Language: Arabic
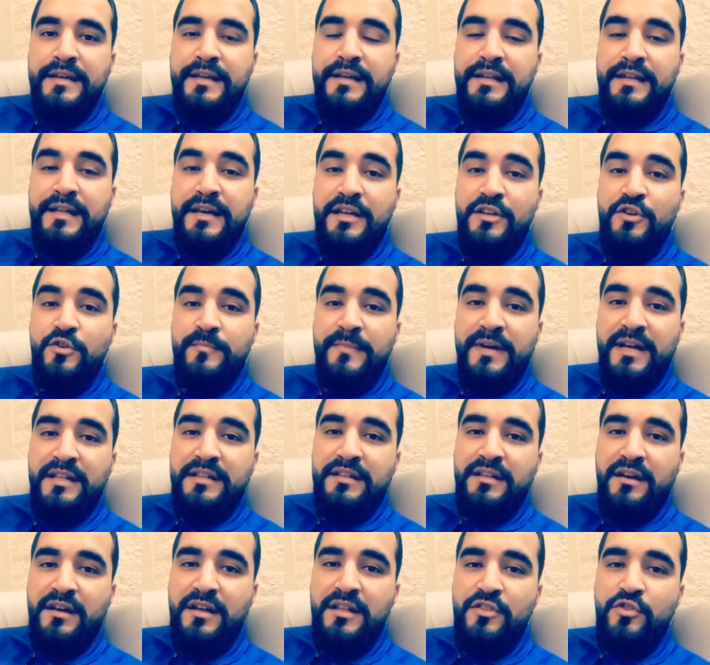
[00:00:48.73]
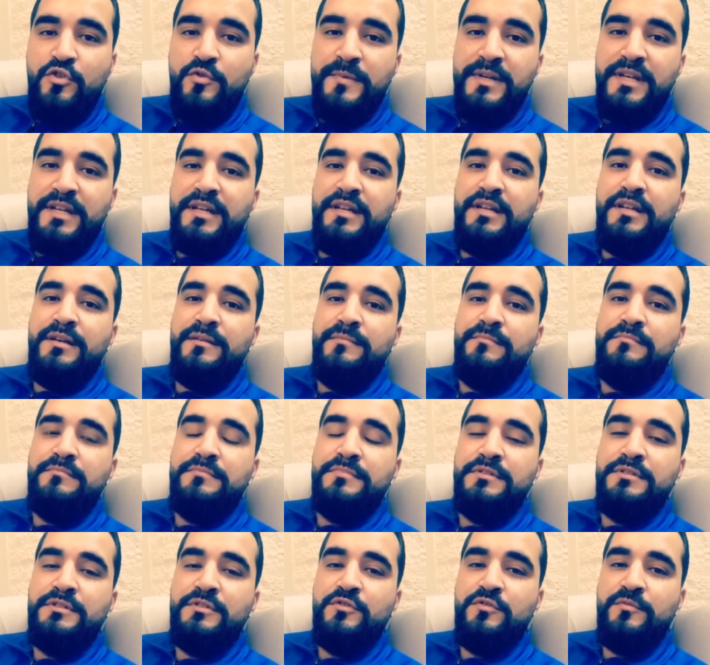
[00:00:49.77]
إلا أنه مع تقدم العلم
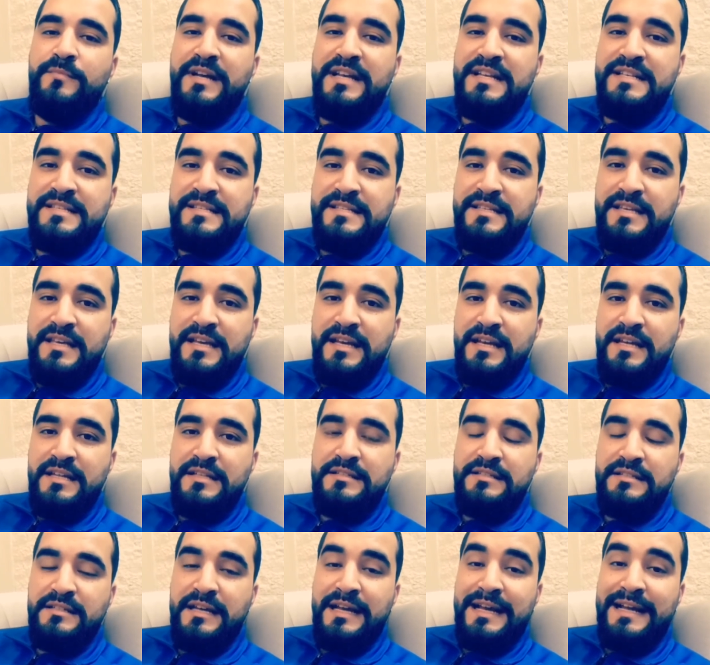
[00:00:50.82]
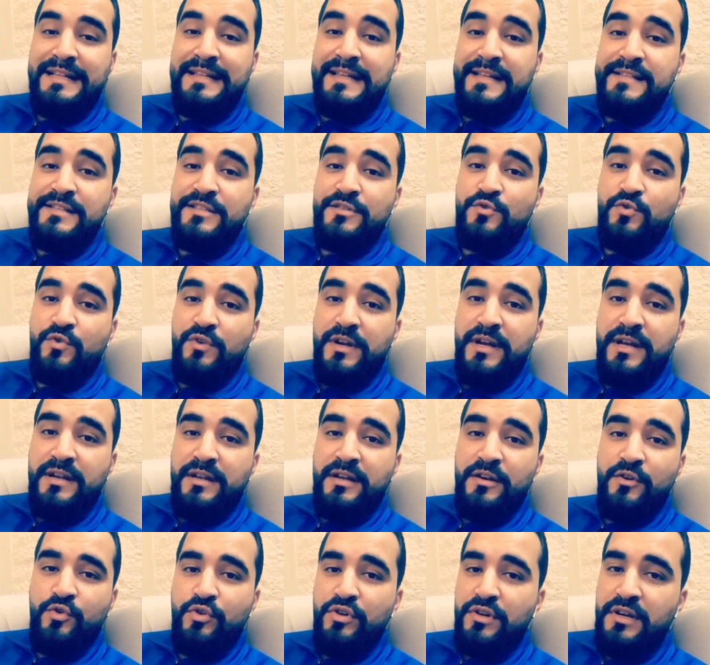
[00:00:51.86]
ومع ازدياد أعداد السكان
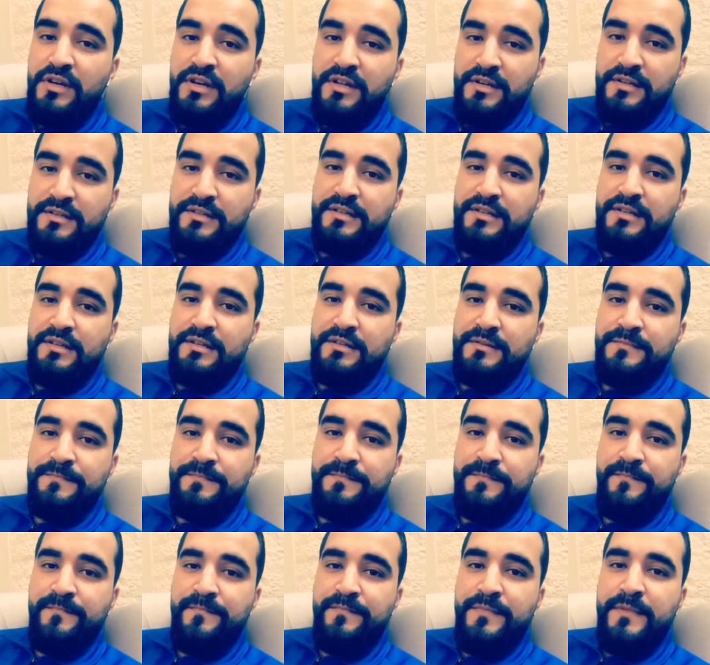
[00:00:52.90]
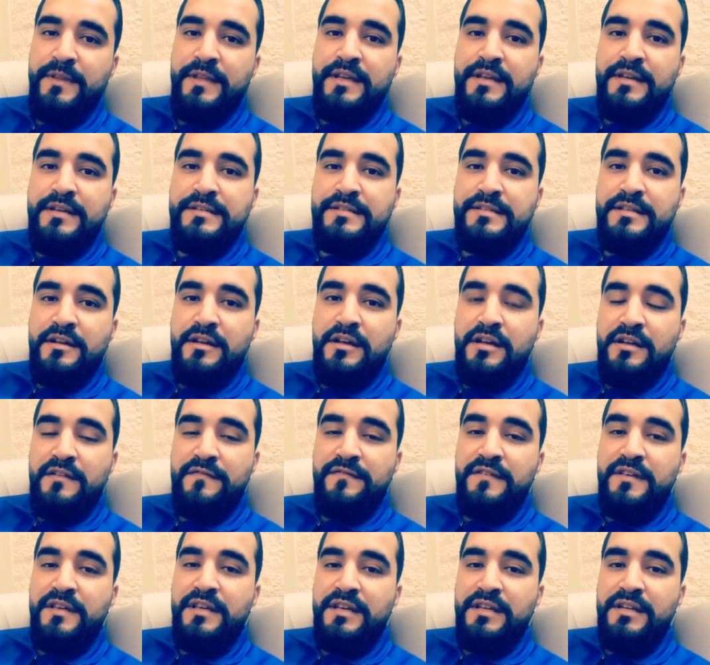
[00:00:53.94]
على الكرة الأرضية صار
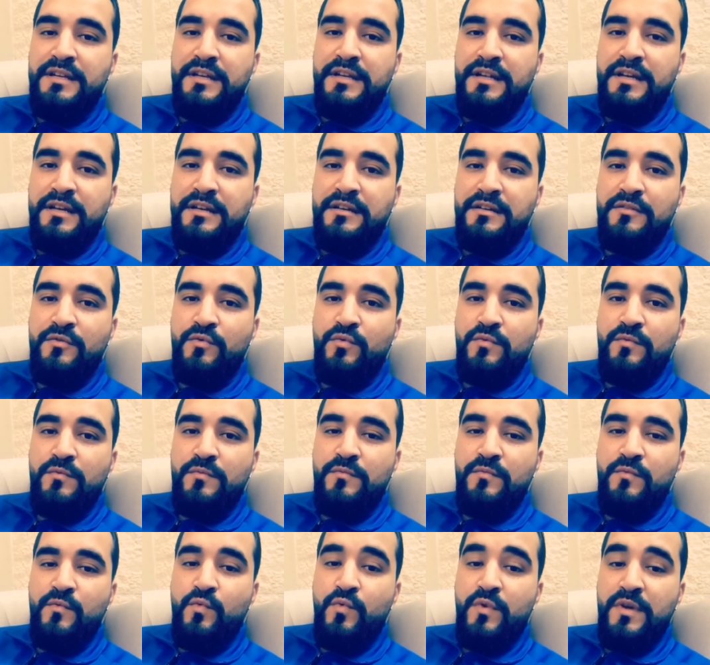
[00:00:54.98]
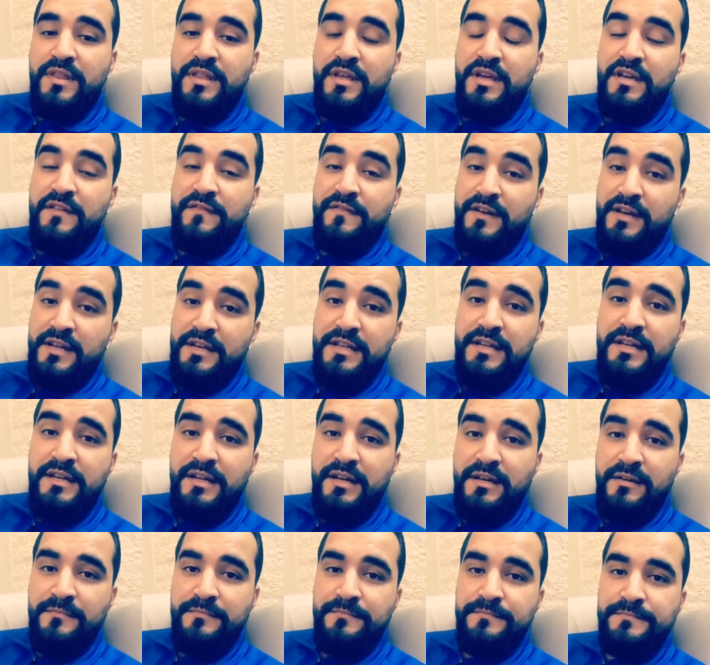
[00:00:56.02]
في عنا وظائف
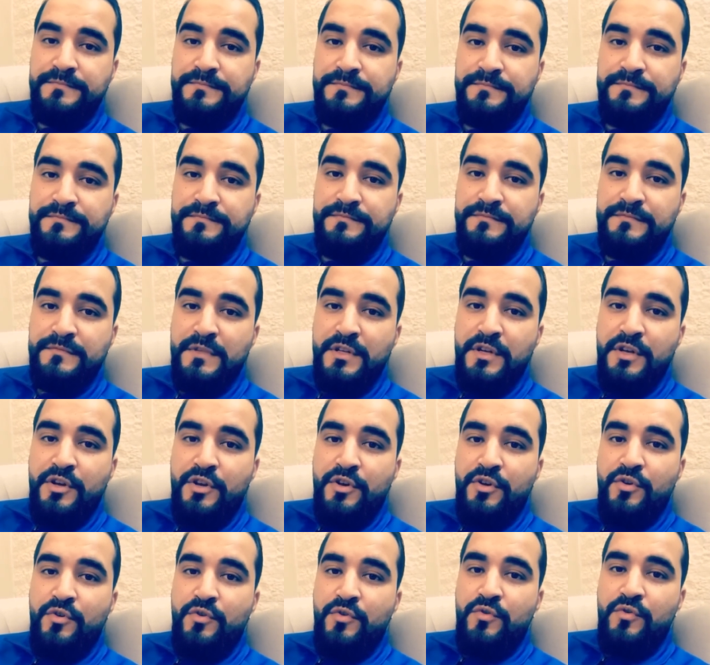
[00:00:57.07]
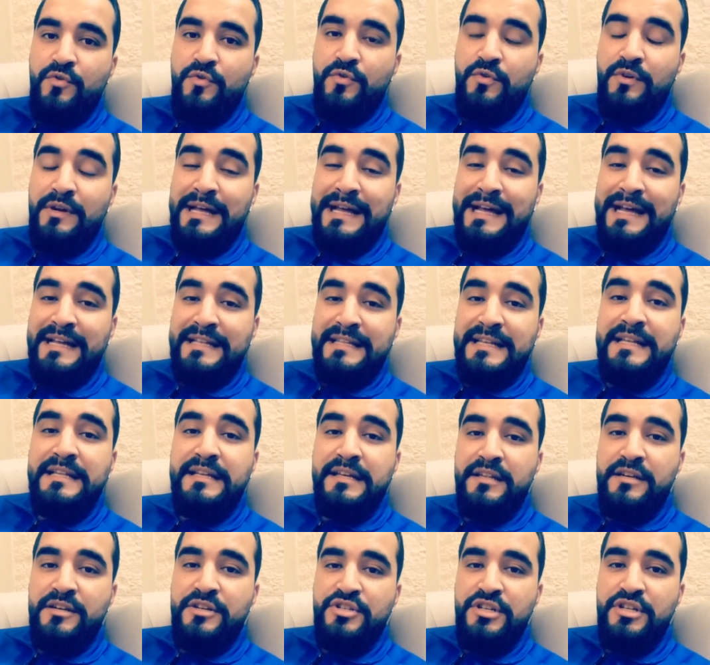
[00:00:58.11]
قليلة وأعداد
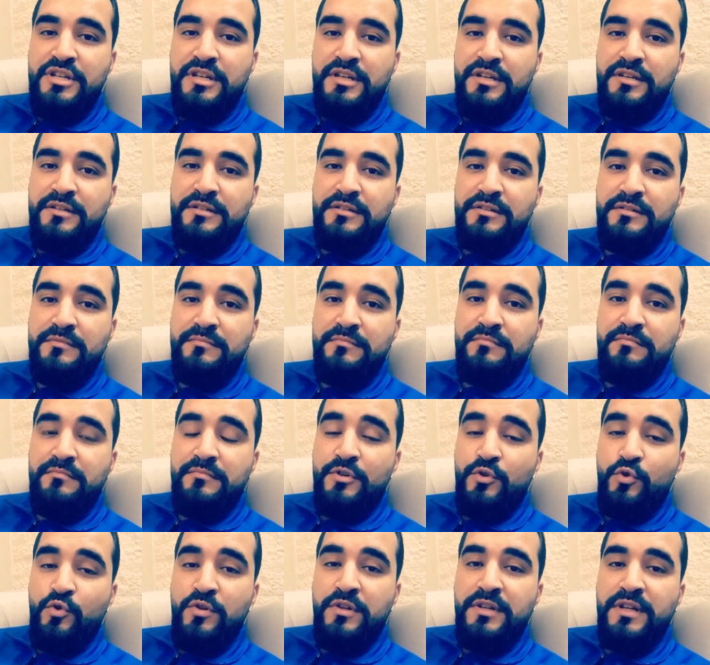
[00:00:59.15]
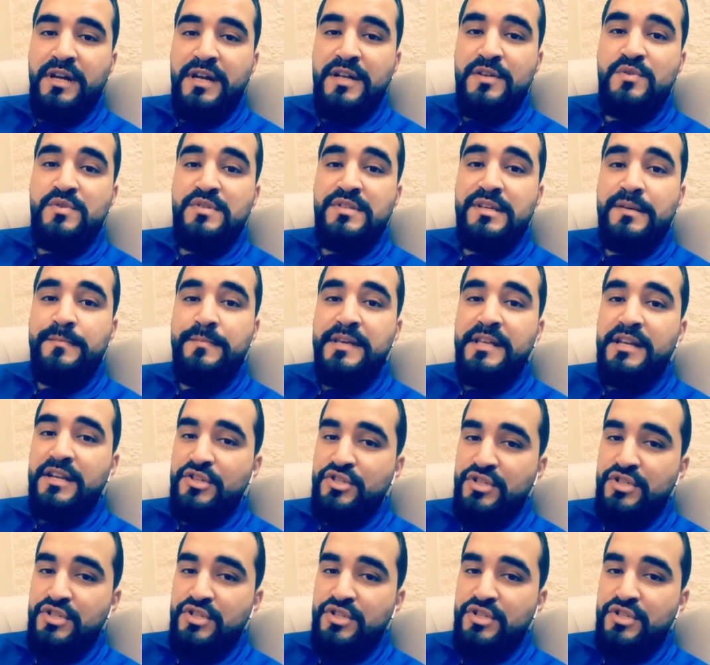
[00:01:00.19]
خريجين من كل تخصص كبيرة